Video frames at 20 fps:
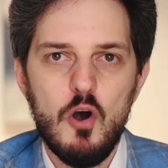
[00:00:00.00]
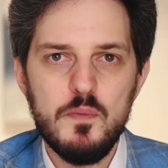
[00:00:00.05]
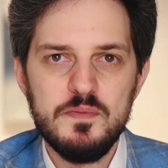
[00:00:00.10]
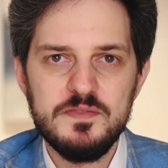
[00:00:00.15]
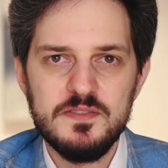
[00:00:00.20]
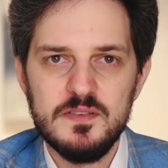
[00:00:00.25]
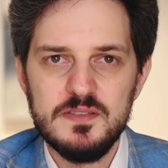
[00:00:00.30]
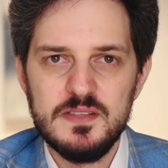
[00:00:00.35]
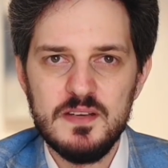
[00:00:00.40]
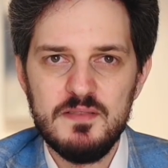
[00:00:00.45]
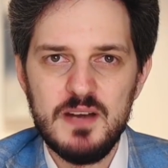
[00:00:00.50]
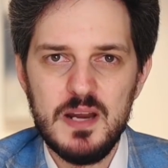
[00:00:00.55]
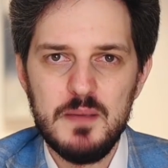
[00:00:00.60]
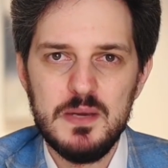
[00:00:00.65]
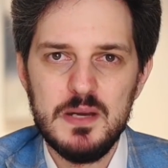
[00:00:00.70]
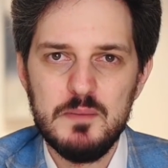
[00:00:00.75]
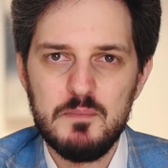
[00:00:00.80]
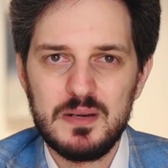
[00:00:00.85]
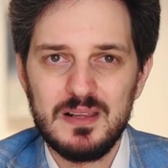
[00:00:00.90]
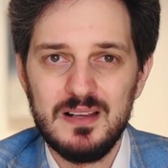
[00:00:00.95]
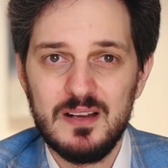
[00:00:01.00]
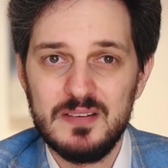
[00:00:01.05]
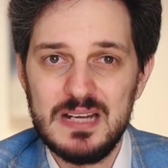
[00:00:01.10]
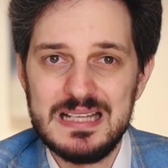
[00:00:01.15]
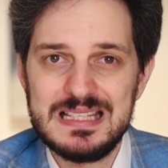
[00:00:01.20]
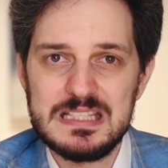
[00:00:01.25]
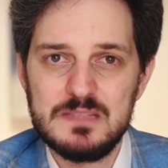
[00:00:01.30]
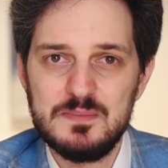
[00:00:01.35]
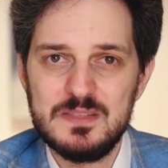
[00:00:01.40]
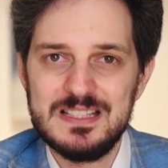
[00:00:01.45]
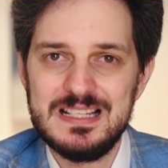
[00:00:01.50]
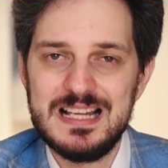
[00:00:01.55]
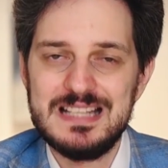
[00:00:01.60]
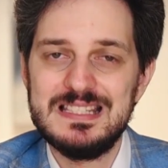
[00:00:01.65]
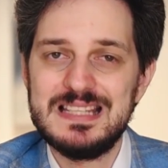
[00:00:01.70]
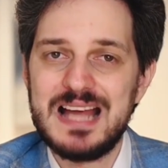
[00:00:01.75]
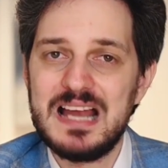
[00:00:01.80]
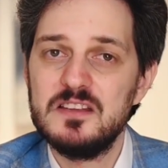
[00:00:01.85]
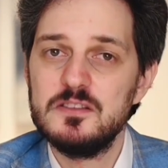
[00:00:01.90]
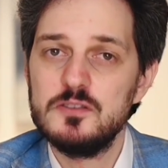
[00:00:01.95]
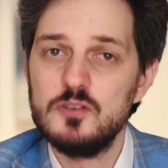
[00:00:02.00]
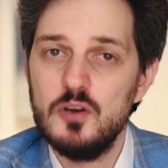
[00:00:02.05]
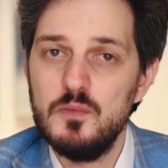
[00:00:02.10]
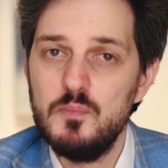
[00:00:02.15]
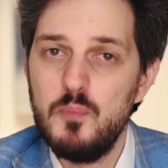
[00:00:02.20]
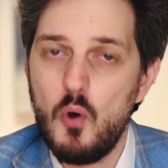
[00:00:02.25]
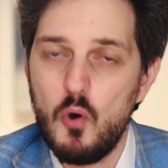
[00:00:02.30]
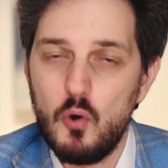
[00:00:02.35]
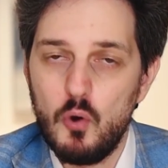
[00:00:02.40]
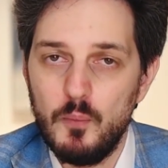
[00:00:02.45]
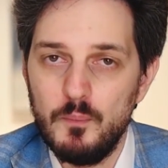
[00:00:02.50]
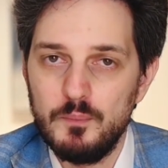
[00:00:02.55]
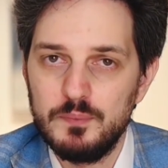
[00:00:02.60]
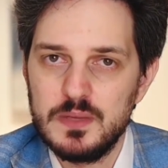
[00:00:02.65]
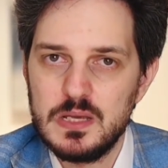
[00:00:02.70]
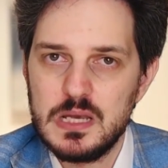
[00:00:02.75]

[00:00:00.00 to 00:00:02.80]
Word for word: Общество тем временем продолжает осмыслять сталинскую эпоху.